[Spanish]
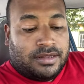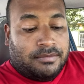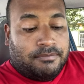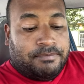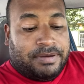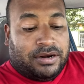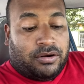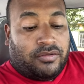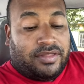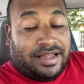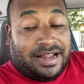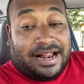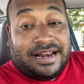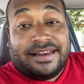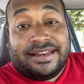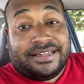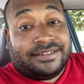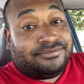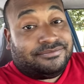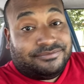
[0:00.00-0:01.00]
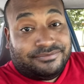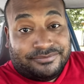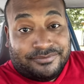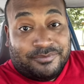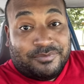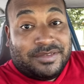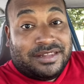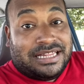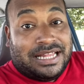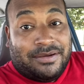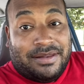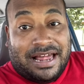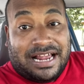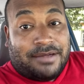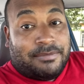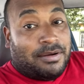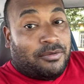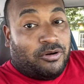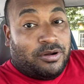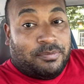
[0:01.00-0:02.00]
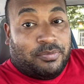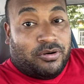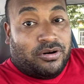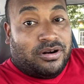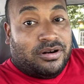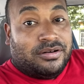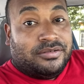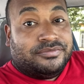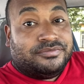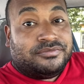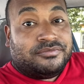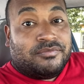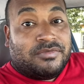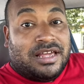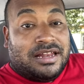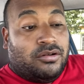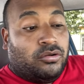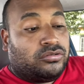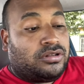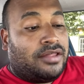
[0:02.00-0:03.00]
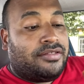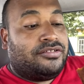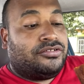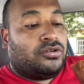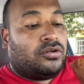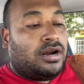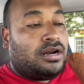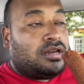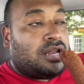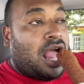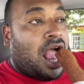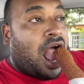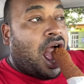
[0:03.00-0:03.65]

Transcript: Pero de carne. De verdad que me voy por lo tradicional.